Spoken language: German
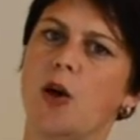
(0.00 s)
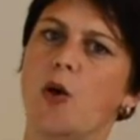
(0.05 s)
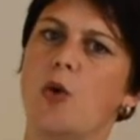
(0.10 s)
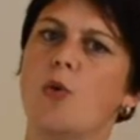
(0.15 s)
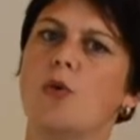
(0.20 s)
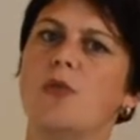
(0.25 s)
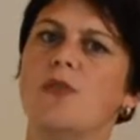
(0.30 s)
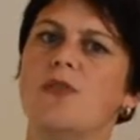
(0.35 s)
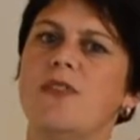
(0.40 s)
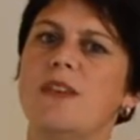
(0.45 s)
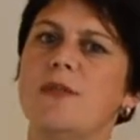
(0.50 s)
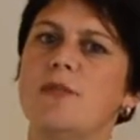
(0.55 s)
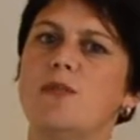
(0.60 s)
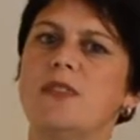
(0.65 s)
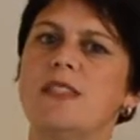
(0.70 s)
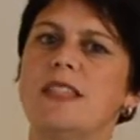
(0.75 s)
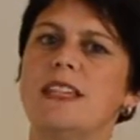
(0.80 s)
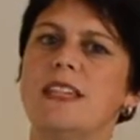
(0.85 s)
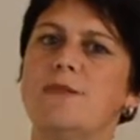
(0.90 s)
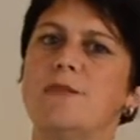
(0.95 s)
und wie muss
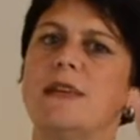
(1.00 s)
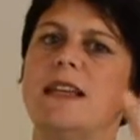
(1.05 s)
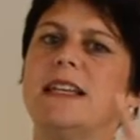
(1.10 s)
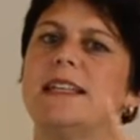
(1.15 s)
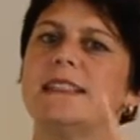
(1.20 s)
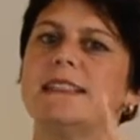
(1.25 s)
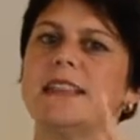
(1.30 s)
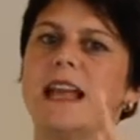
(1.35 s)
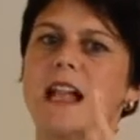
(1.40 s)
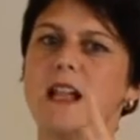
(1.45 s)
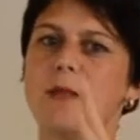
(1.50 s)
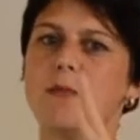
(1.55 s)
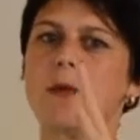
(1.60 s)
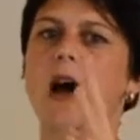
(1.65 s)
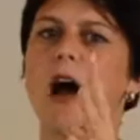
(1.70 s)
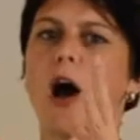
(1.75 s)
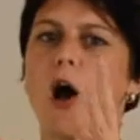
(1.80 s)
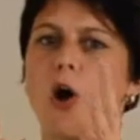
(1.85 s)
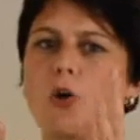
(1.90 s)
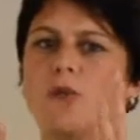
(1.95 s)
ich mich selber
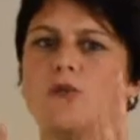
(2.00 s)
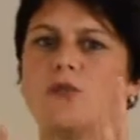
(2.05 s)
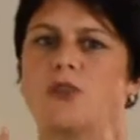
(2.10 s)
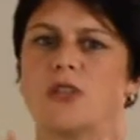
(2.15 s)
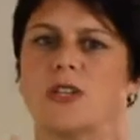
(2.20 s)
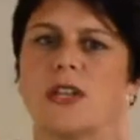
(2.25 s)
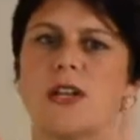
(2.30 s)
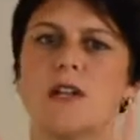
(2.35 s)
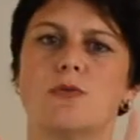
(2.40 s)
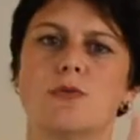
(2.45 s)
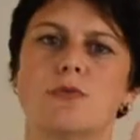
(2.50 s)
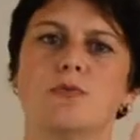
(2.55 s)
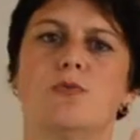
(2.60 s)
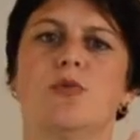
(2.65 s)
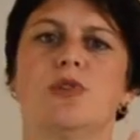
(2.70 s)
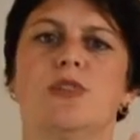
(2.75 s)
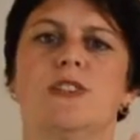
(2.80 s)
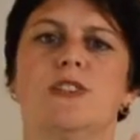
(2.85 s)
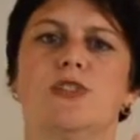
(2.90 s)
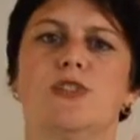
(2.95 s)
aufstellen und
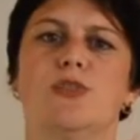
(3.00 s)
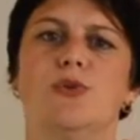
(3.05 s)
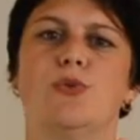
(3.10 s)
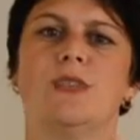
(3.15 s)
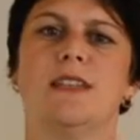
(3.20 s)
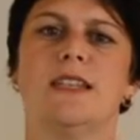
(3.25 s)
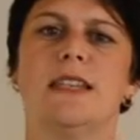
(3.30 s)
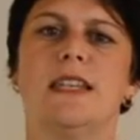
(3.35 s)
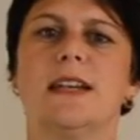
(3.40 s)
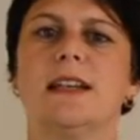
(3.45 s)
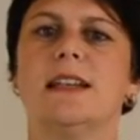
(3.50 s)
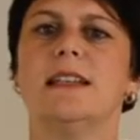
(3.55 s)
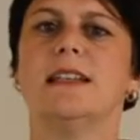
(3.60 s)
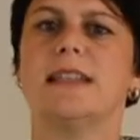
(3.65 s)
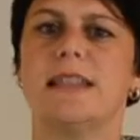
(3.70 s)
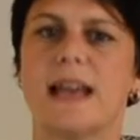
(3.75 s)
positionieren,